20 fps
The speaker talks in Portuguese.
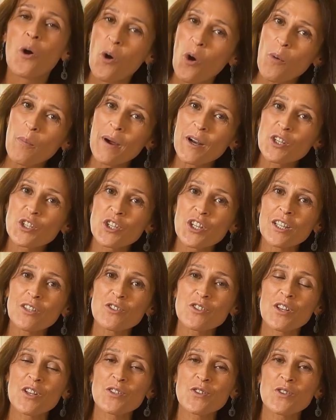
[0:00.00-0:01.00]

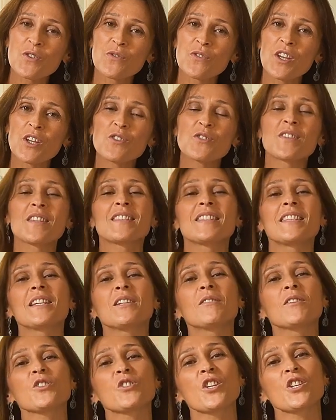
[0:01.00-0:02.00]
Compartilhe os nossos vídeos e
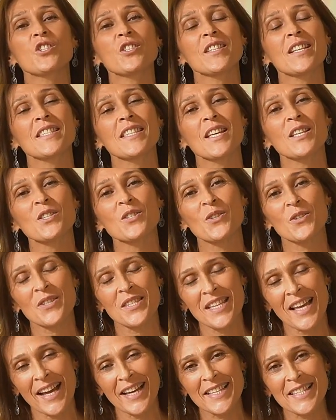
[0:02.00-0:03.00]
sigam a gente nas redes
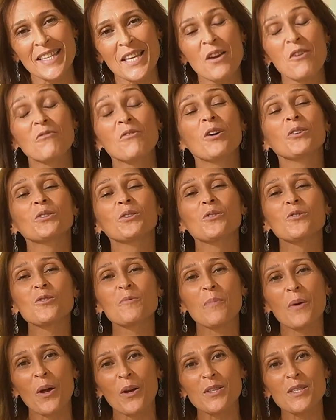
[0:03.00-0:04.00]
sociais. Eu volto
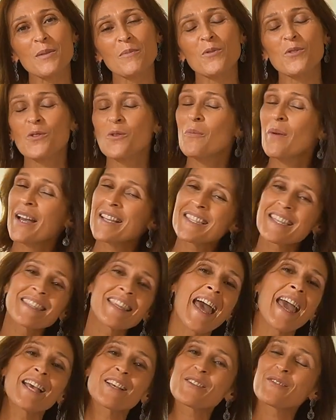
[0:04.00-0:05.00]
nos próximos com mais
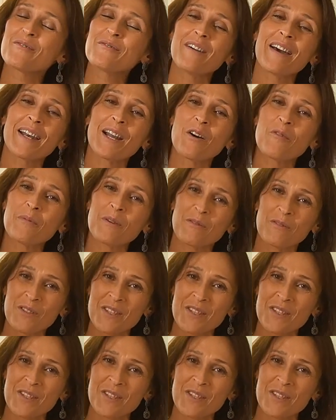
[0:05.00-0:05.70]
ideias no Paral para